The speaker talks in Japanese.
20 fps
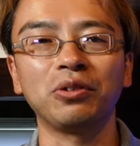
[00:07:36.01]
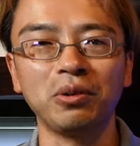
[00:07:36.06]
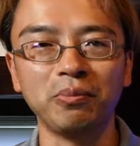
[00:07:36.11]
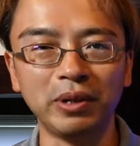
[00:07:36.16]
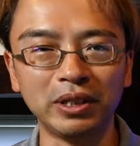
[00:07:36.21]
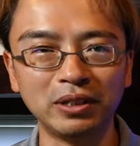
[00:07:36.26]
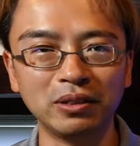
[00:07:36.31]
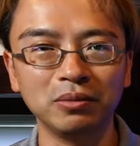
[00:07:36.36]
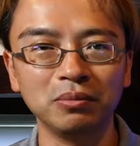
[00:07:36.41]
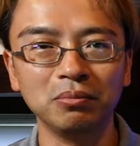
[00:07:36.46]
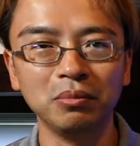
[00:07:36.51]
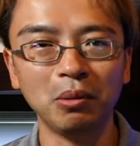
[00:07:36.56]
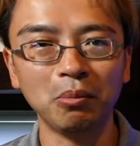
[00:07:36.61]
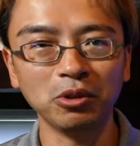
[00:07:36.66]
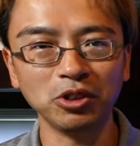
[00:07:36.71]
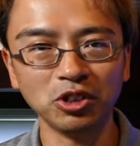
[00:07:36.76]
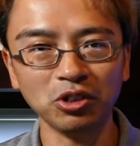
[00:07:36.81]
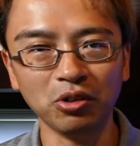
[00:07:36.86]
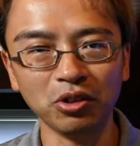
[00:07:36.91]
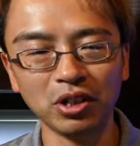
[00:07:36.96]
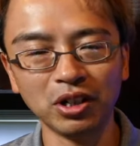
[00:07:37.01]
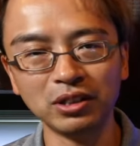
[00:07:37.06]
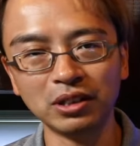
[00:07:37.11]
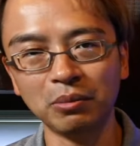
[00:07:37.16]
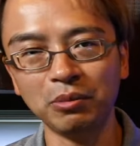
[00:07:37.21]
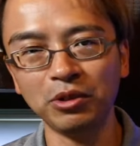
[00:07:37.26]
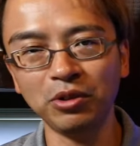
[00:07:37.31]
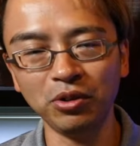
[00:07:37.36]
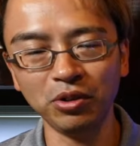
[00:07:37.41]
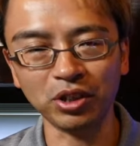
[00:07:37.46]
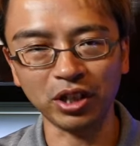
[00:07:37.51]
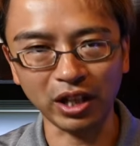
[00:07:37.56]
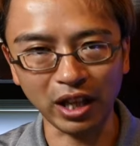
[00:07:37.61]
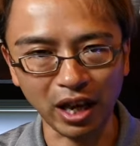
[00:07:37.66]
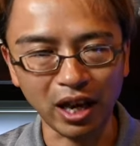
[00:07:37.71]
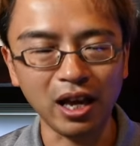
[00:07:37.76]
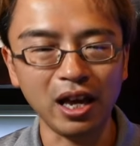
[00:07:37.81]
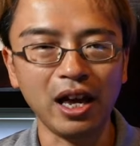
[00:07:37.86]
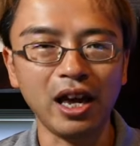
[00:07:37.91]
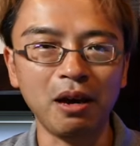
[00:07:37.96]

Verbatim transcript: おります、まあ、もちろんお客様の方でね、